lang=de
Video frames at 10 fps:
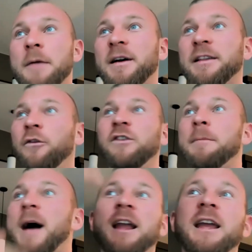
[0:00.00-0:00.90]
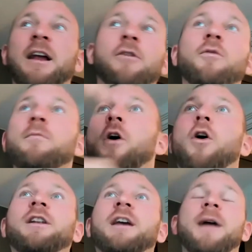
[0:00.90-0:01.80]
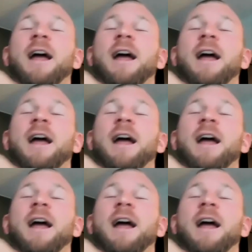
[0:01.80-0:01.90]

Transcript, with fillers: pass auf, der Markt geht nach oben, all time